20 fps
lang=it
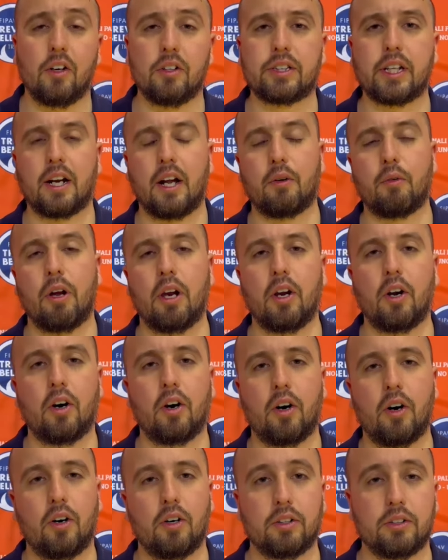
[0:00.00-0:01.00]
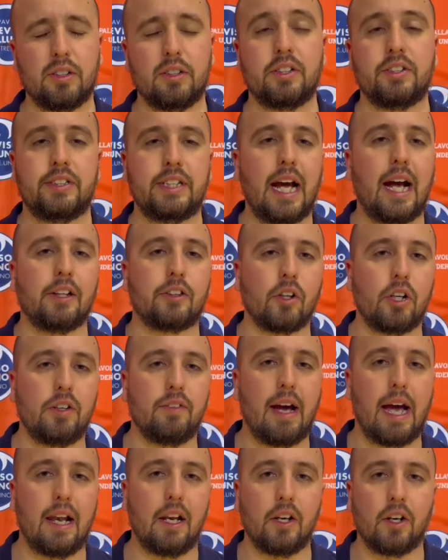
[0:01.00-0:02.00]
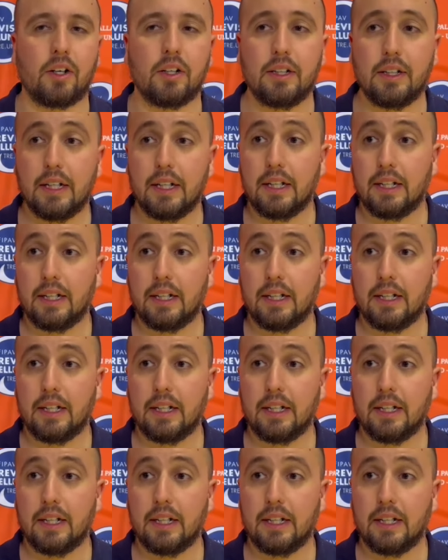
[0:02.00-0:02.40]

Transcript: oltre che quello di alto livello